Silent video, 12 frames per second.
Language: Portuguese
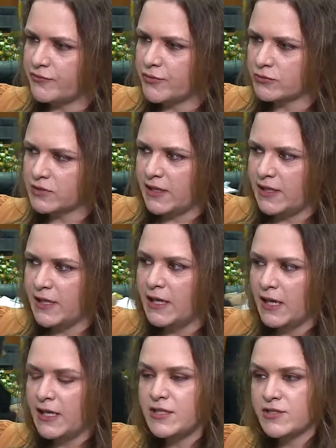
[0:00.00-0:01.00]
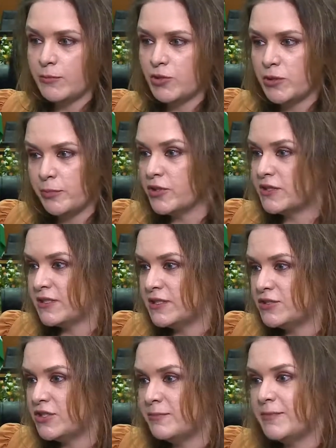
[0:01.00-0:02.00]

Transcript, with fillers: fronteira e isso é muito importante,